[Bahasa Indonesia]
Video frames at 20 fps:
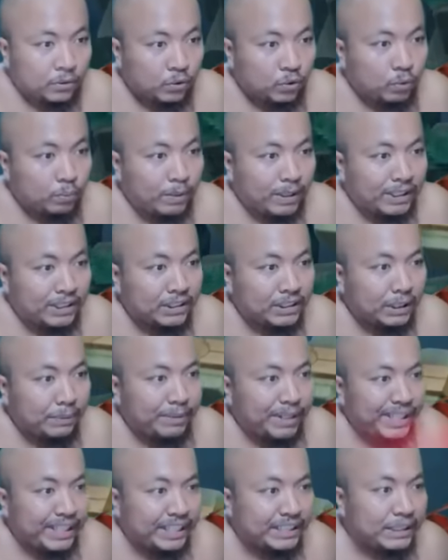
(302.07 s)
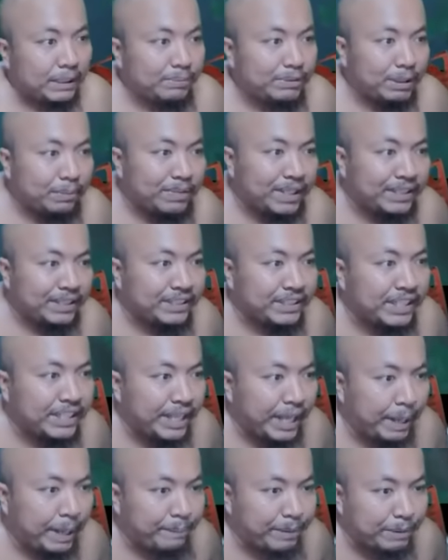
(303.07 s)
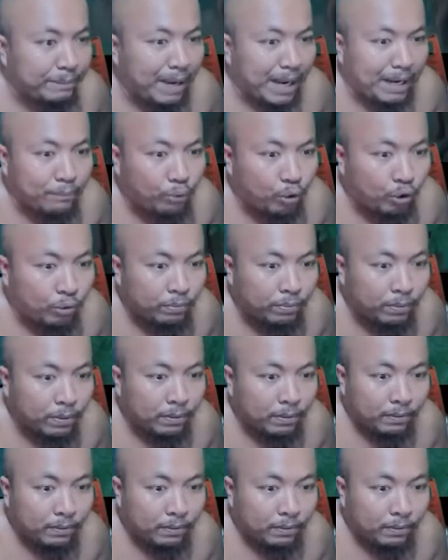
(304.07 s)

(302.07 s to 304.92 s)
Cuma di streaming ini kita bisa melihat skin epic Balmon.